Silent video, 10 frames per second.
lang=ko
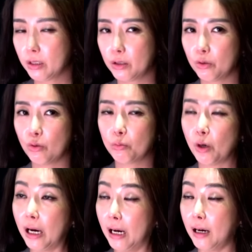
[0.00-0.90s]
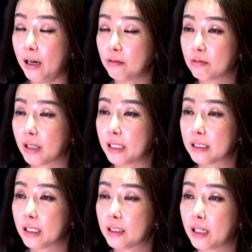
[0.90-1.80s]
그리고 뭐 한국
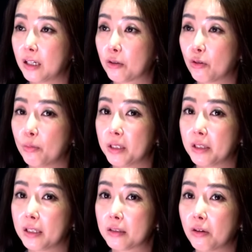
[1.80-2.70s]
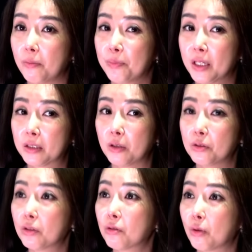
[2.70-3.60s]
SK텔레콤에 대해서
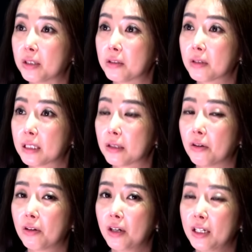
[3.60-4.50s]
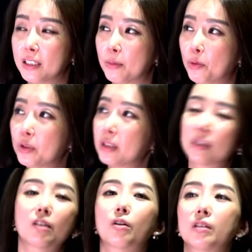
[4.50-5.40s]
선정 과정에서 이제 본인은
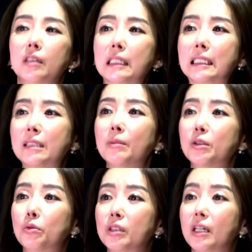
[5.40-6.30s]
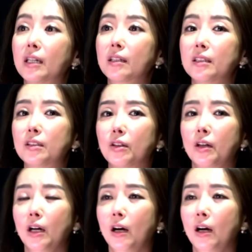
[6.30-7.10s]
그거를 2심에서도 이야기를 했어요.